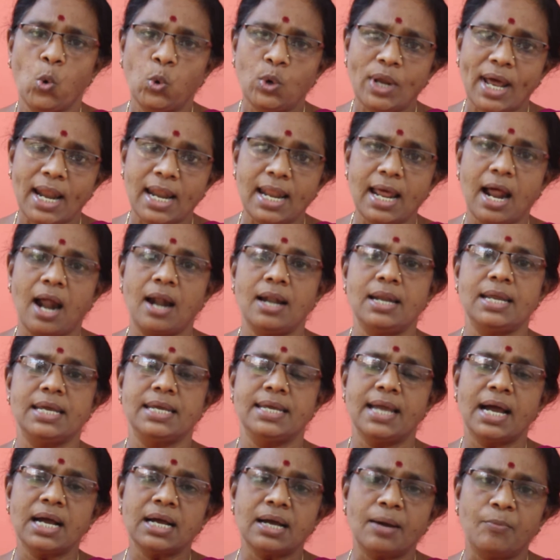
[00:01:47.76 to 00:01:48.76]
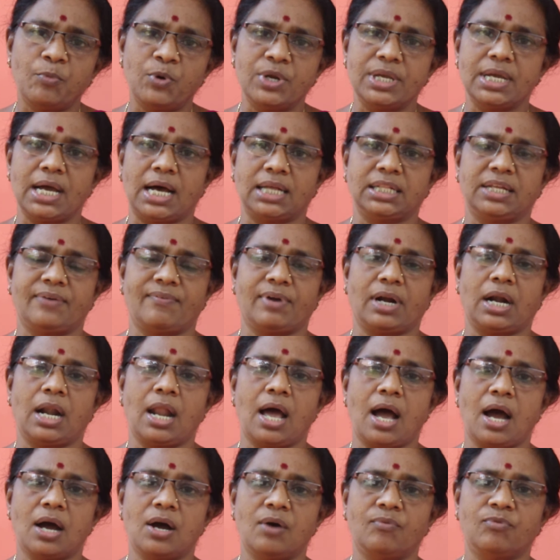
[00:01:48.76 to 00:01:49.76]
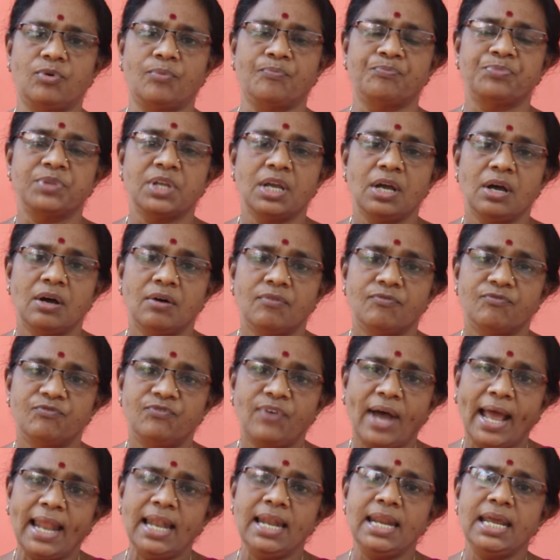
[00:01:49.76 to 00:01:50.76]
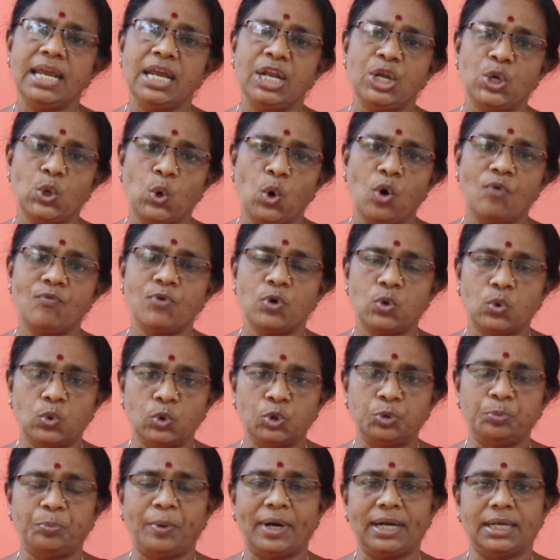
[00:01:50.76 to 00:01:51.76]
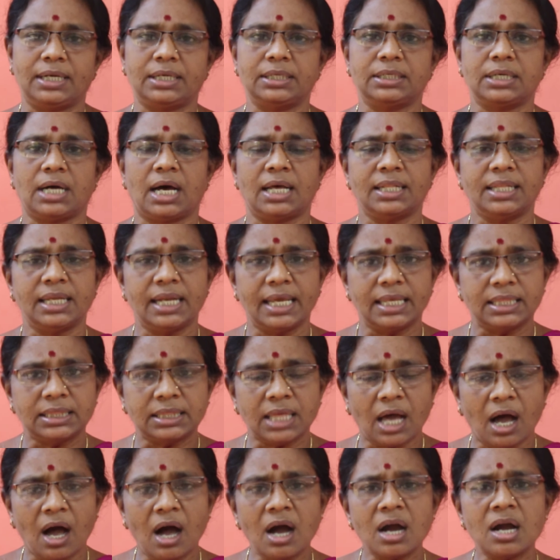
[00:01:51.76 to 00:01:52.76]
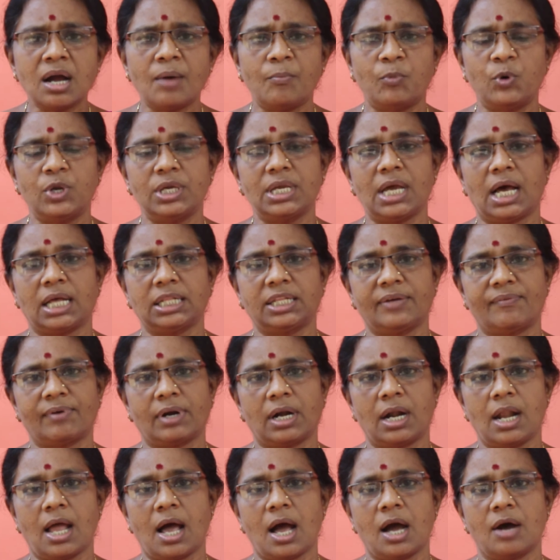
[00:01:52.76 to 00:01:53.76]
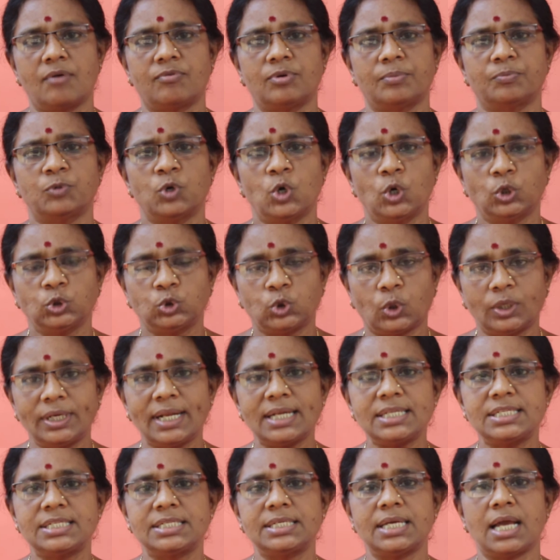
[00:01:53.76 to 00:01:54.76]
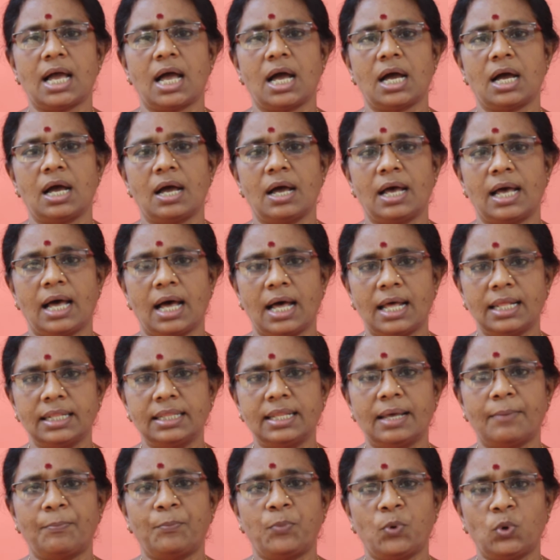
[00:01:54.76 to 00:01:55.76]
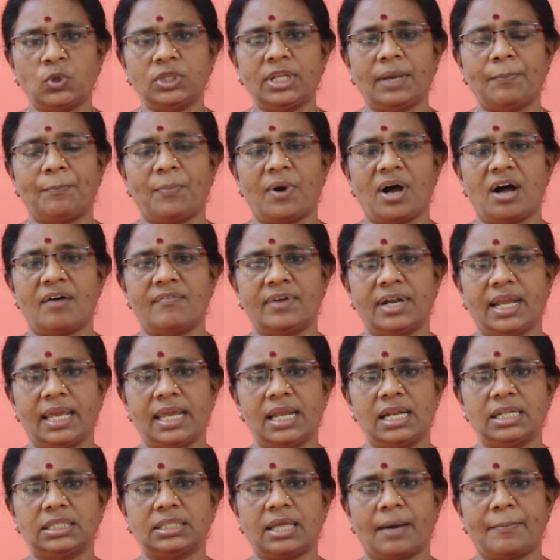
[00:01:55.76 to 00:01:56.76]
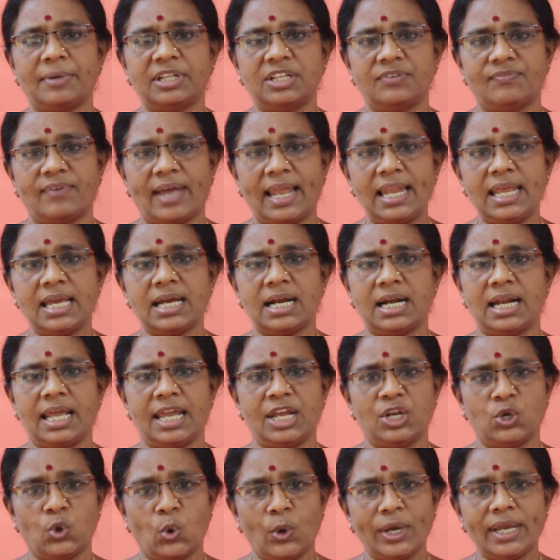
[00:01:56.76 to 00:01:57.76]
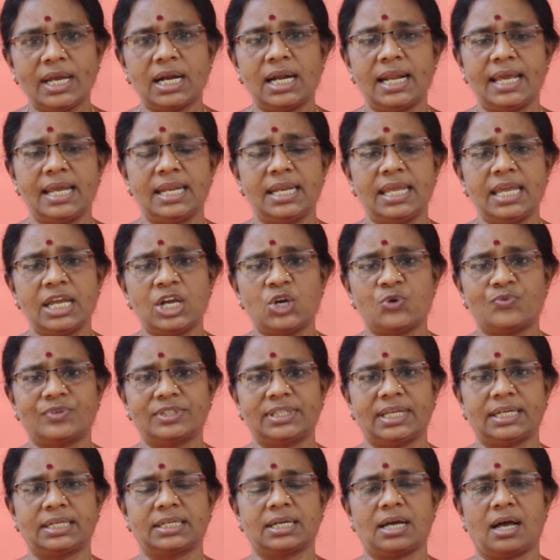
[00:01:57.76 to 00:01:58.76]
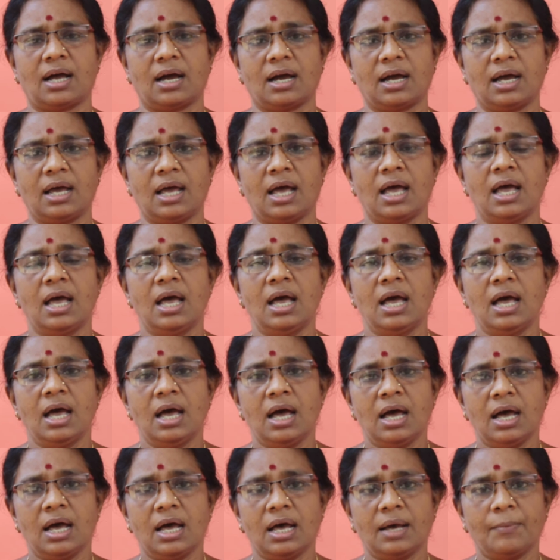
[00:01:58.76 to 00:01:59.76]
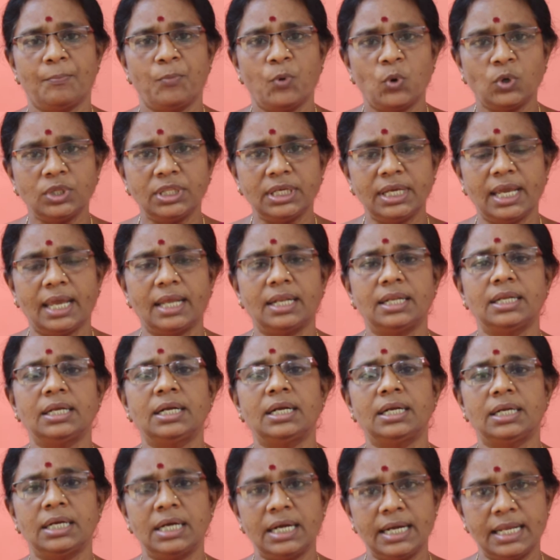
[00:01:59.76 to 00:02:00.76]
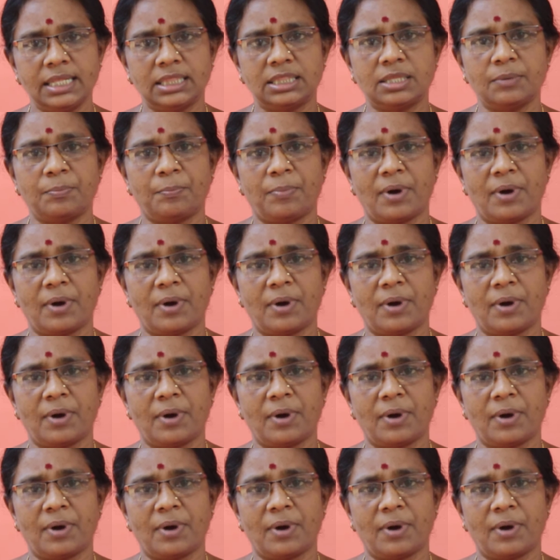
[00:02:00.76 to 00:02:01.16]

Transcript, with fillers: உடலால் இயங்க முடியாதவர்களாகவும் வலி நோவுக்குட்பட்டு அதனை தாங்க முடியாதவர்களாகவும் தொடர்ச்சியாக அந்த போதை பாவனையில் தமது வலிகளை நோய்களை நீக்குவதற்காக போதையை நீடித்து